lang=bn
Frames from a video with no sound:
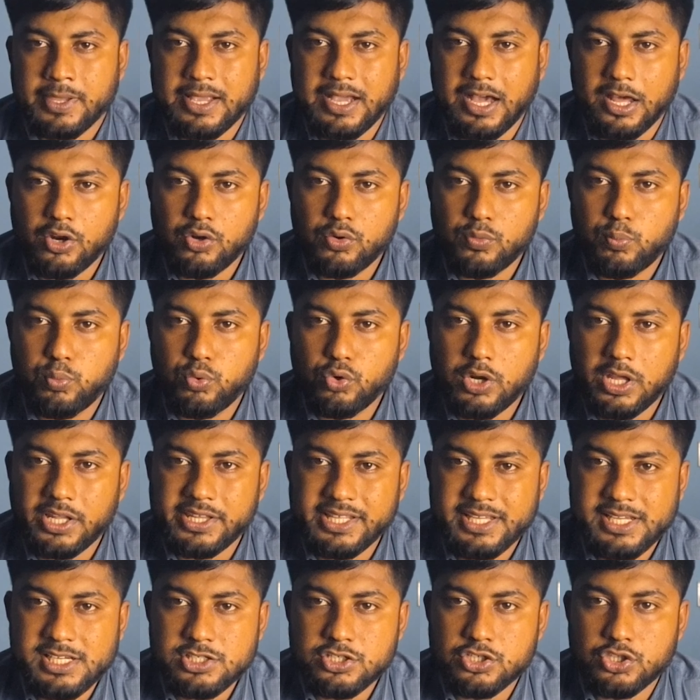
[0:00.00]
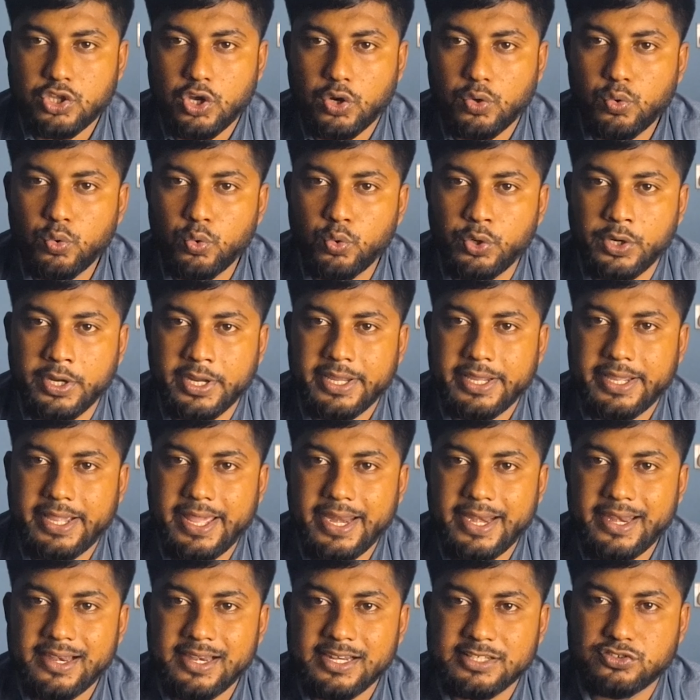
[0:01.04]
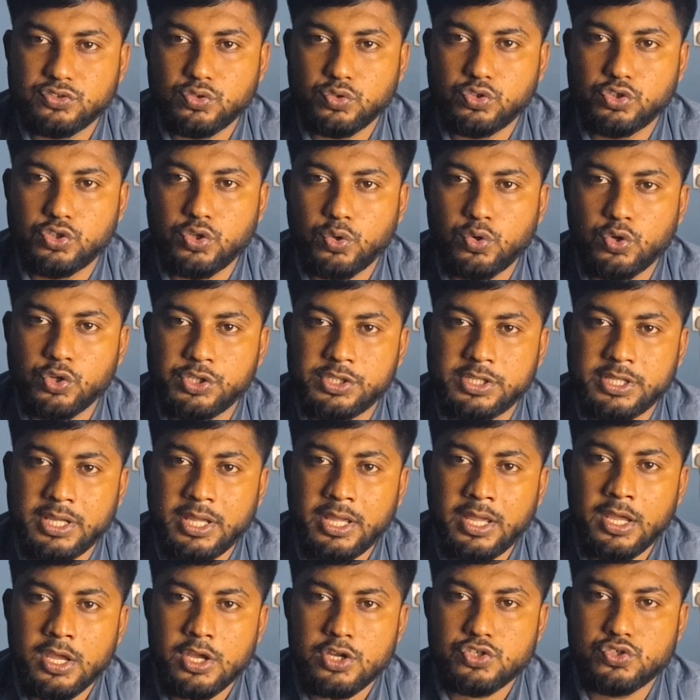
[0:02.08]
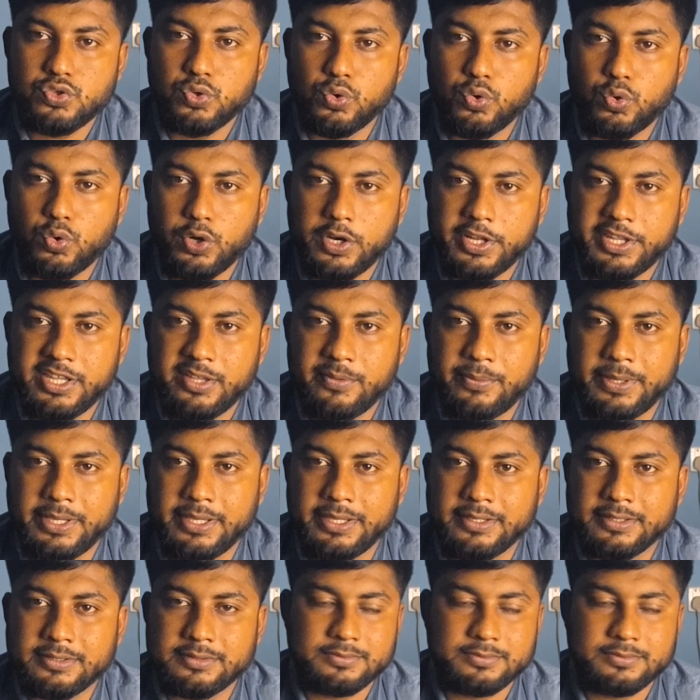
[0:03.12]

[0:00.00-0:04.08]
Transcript: কারণ পুরা দেশ তখন গেরেলা যুদ্ধ করতে শুরু করে দেবে